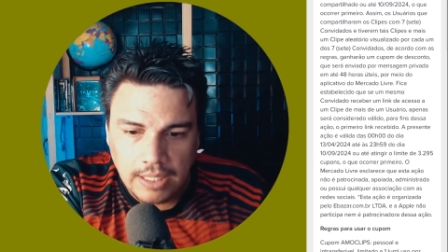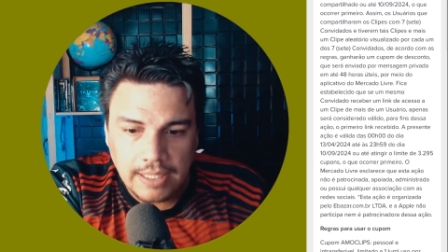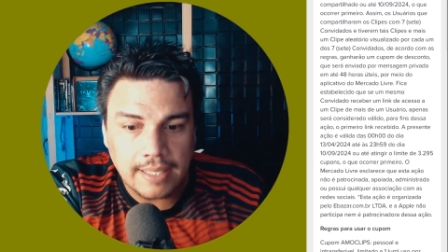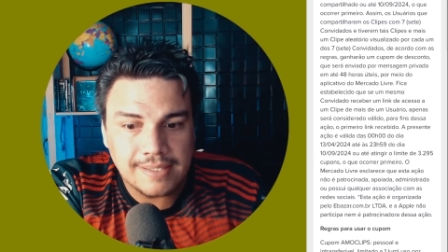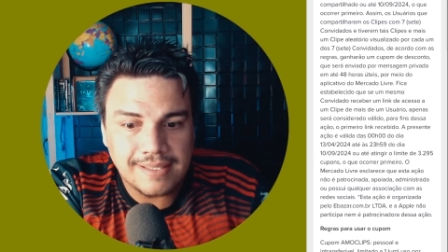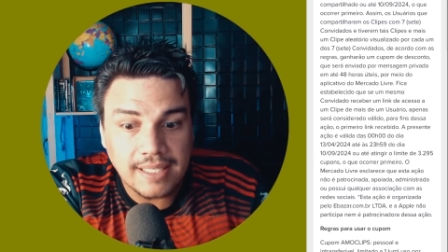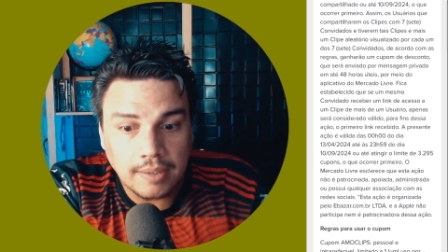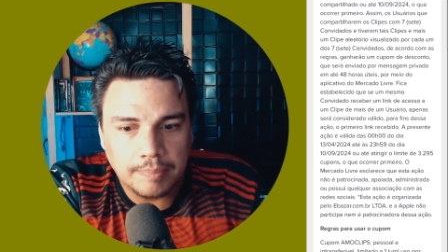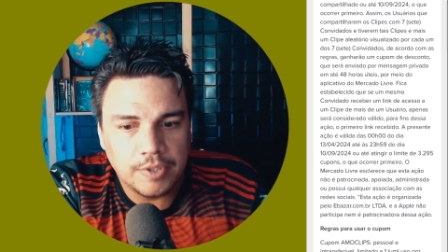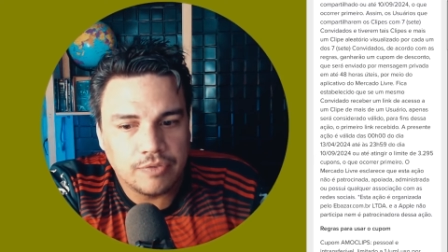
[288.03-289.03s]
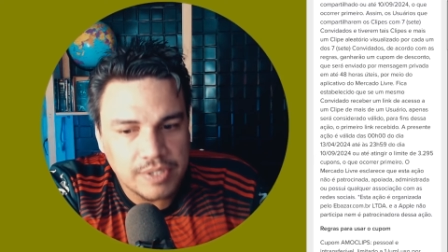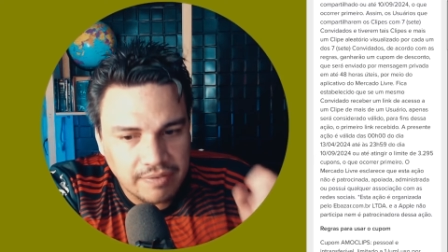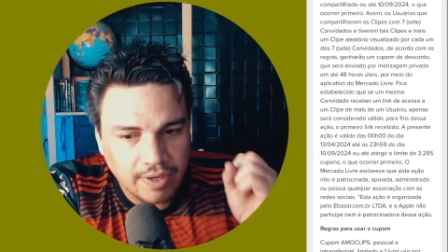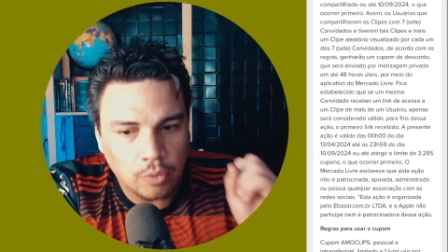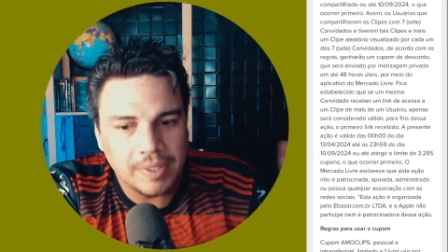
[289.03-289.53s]
E é simples,
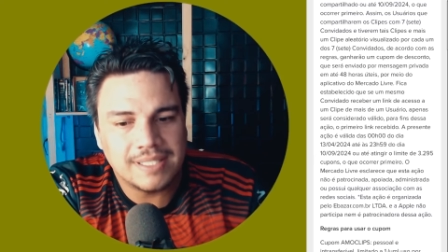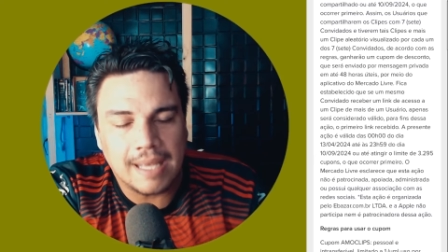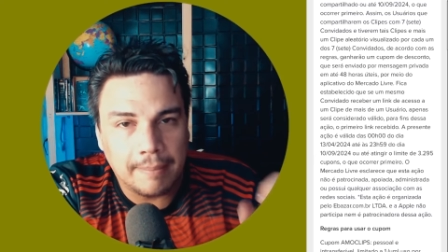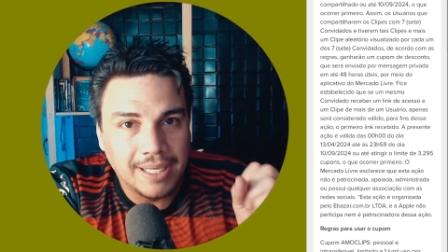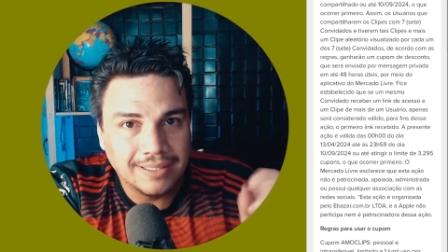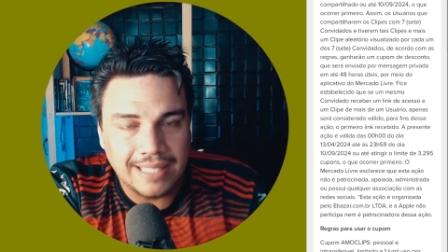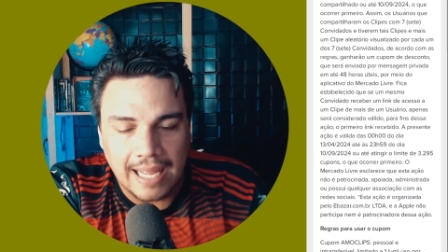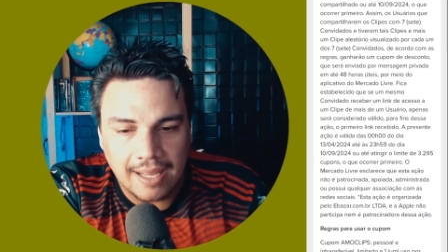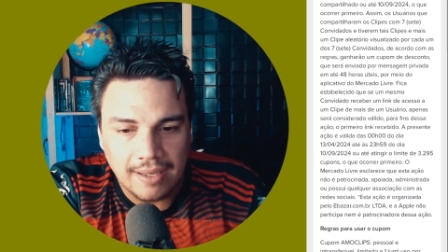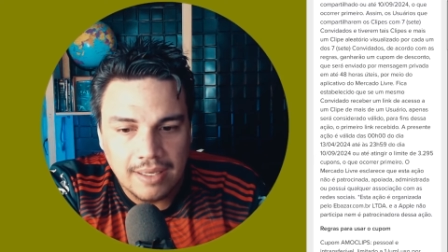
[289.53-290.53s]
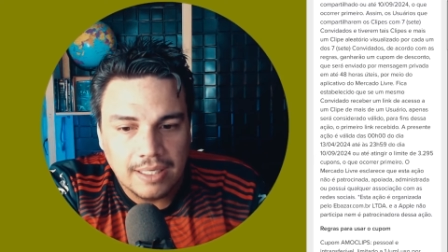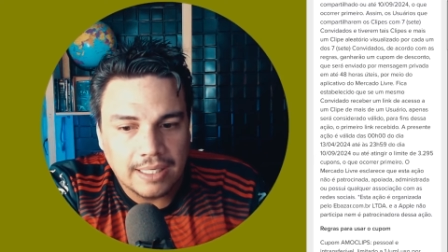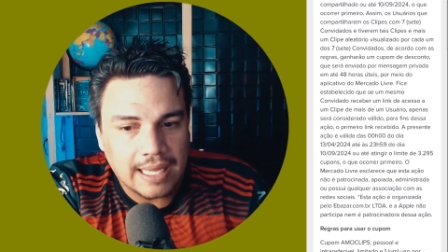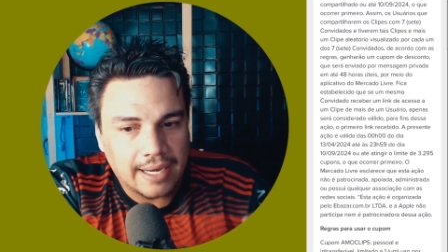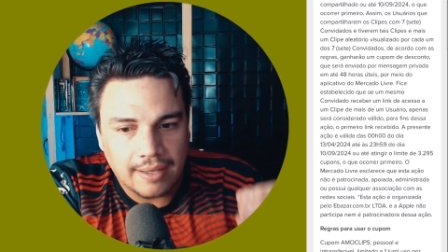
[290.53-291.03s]
você vai começar a mandar,
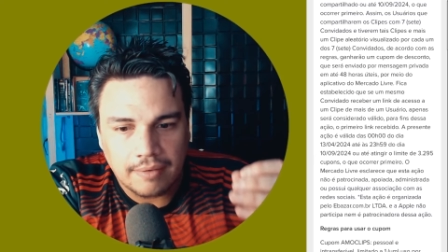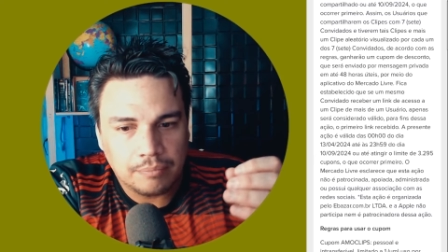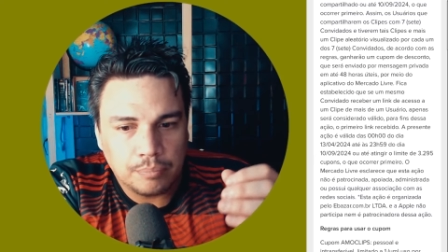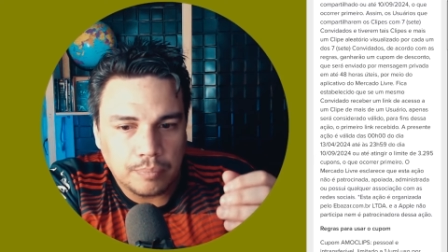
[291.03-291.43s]
cara,